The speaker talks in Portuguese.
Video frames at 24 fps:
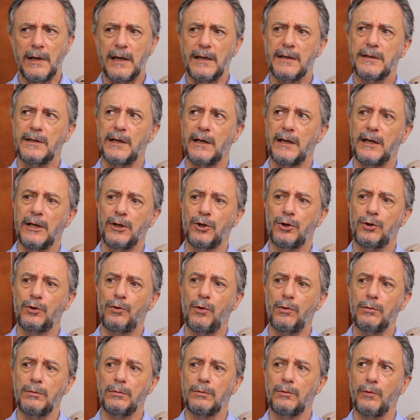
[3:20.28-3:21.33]
quer dizer que
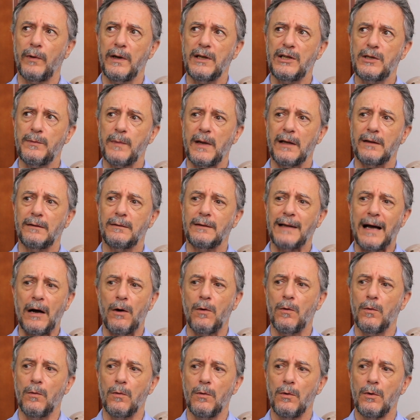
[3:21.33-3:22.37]
todo doente
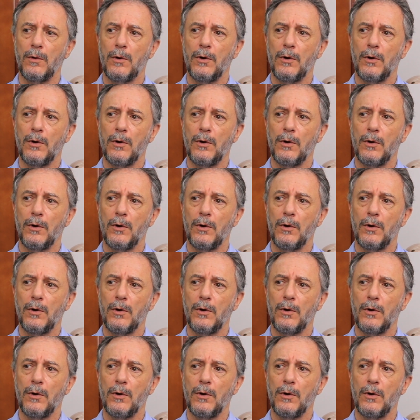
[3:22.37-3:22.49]
mental,